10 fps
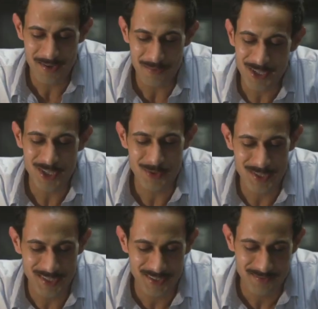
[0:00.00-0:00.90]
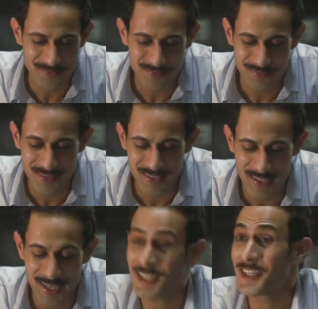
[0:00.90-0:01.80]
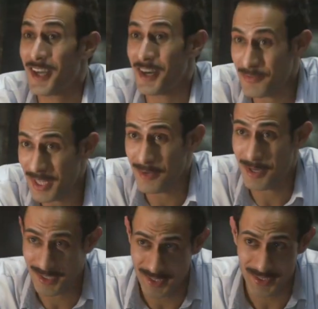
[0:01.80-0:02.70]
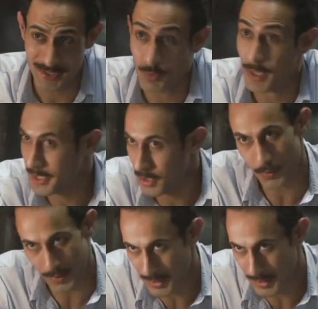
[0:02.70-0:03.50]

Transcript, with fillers: ماشي يا وسيم ادينا اتعرفنا على بعض يا سيدي واكيد اشوفك